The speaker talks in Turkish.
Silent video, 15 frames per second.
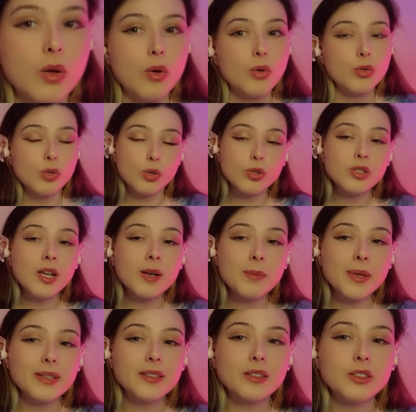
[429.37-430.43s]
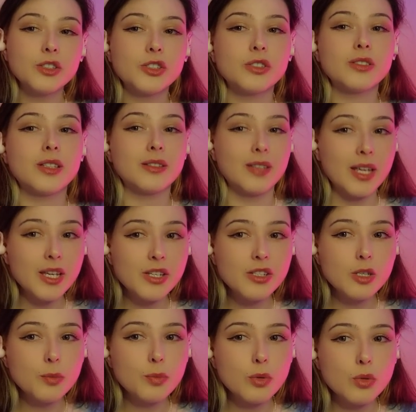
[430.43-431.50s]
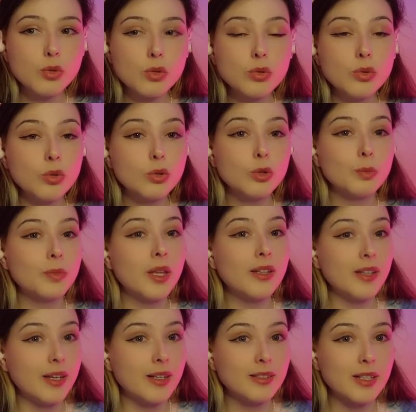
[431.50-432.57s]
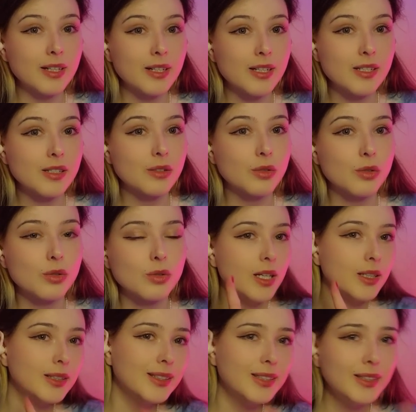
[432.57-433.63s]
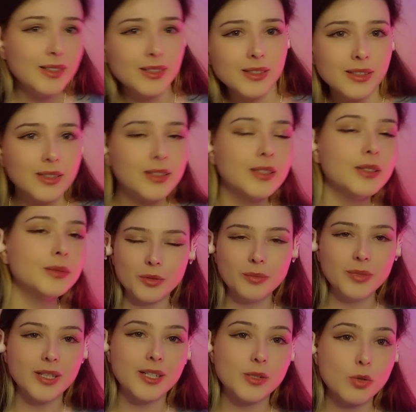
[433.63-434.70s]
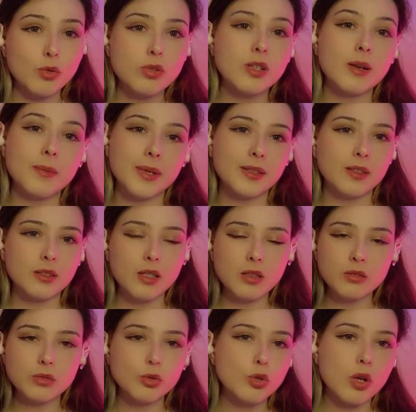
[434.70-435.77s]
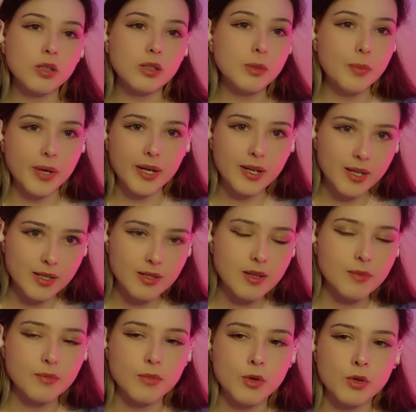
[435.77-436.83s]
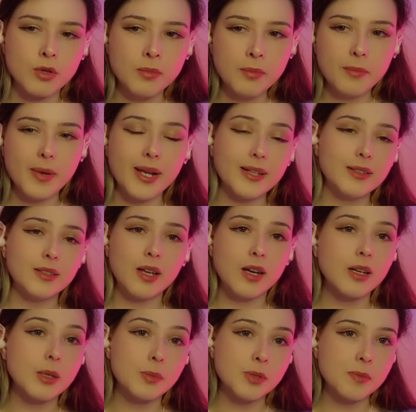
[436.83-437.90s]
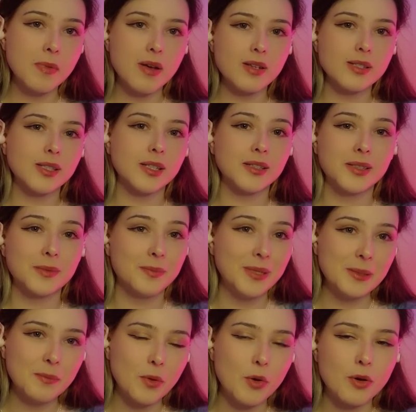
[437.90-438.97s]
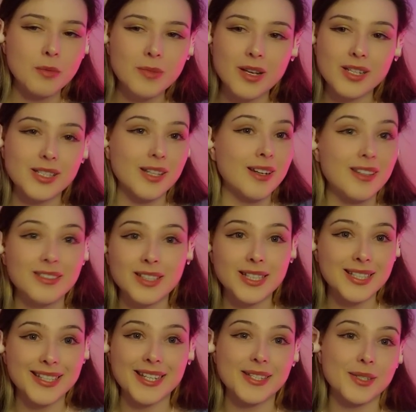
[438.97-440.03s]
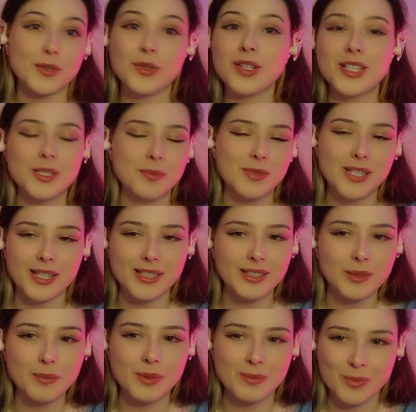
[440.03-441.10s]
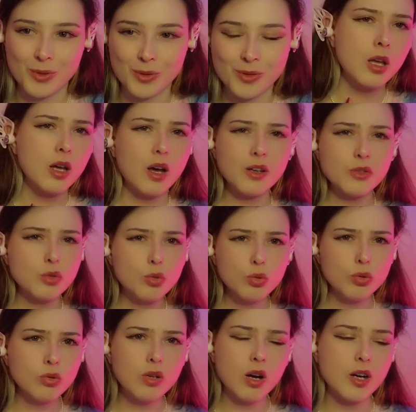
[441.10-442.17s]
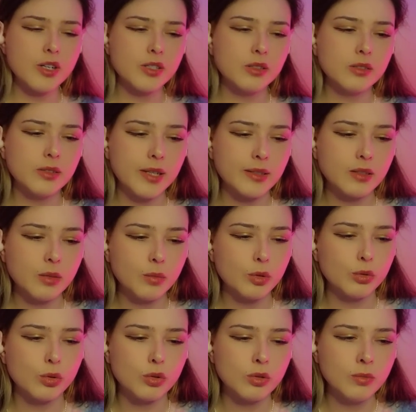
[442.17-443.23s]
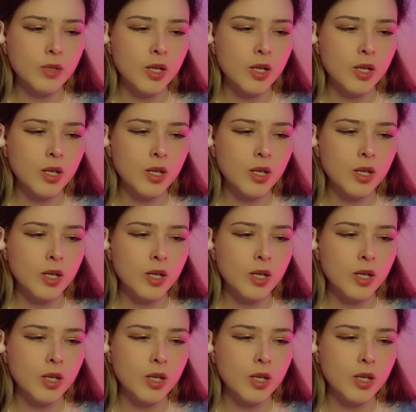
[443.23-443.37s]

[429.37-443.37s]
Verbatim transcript: Sosyal medya dışında ne iş yapıyorsun? YouTube'dan ne kadar kazanıyorsun? Ee, sosyal medyadan şu anlık para kazanmıyorum. Belki takipçim az diyedir bilmiyorum. Kazanan nasıl kazanıyor hiçbir şekilde bilmiyorum. Anca ürün karşılığı reklam alıyorum.